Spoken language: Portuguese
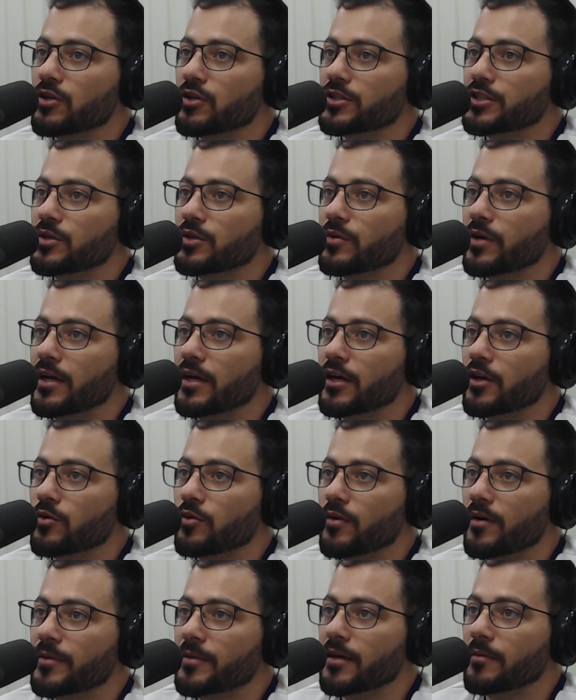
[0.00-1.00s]
Jorginho Guerreiro
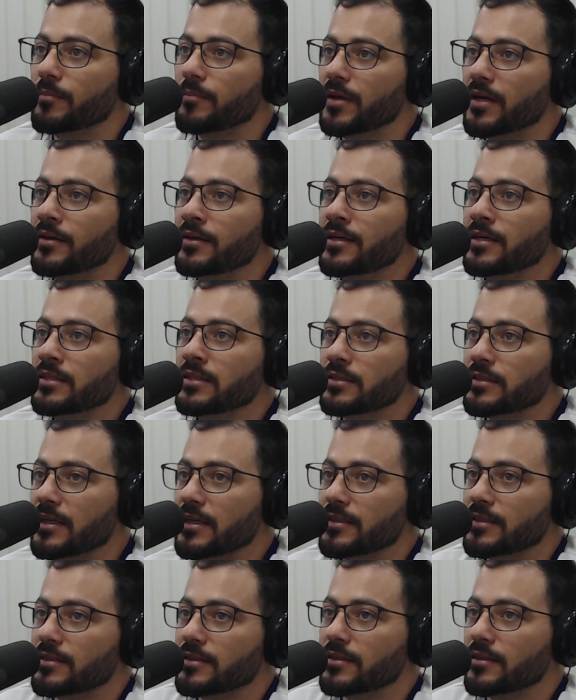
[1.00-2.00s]
do MDB
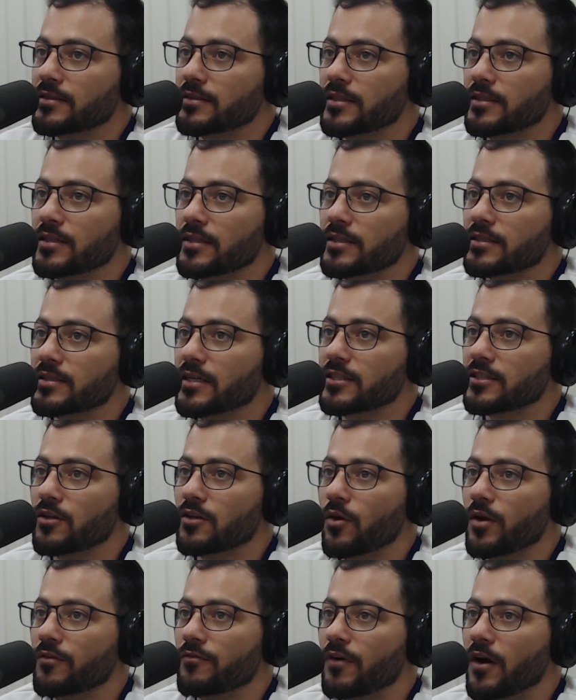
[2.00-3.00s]
716,
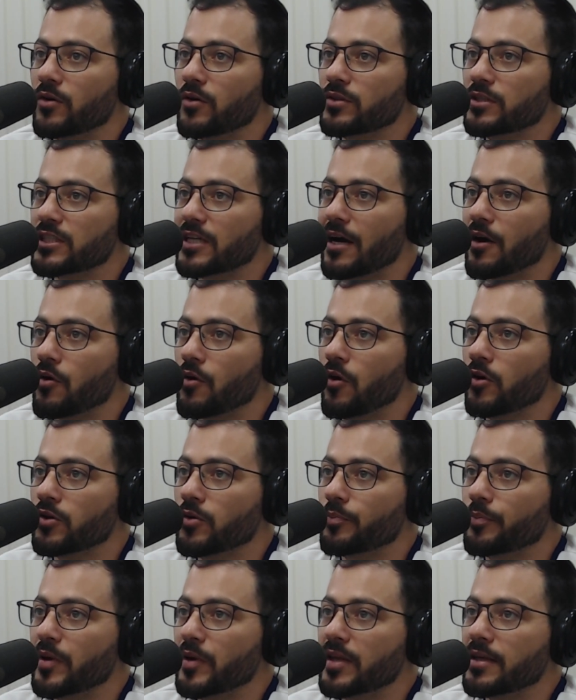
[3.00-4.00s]
Lorival de Jacó
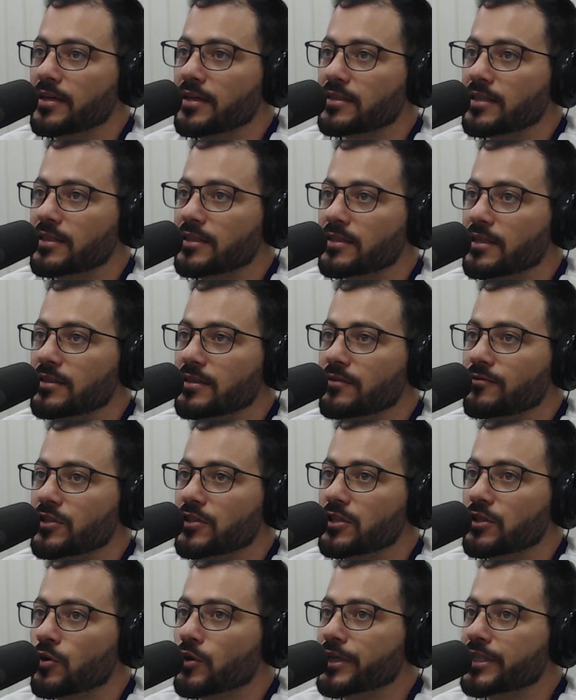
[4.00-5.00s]
do PT
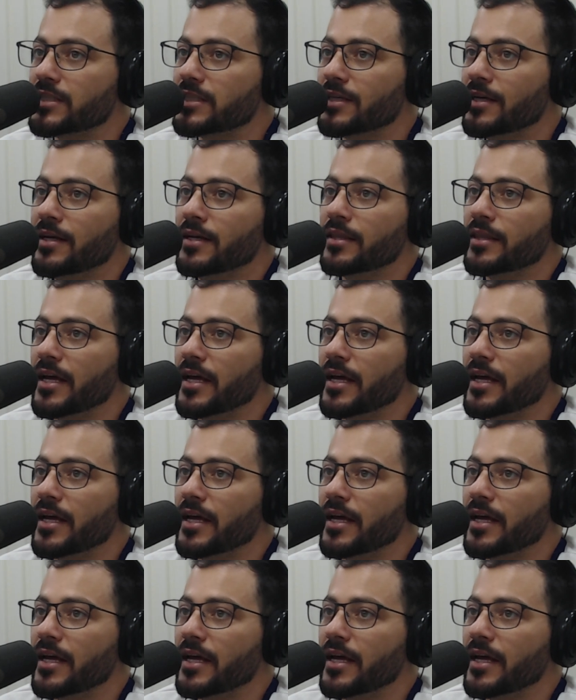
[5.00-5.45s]
622,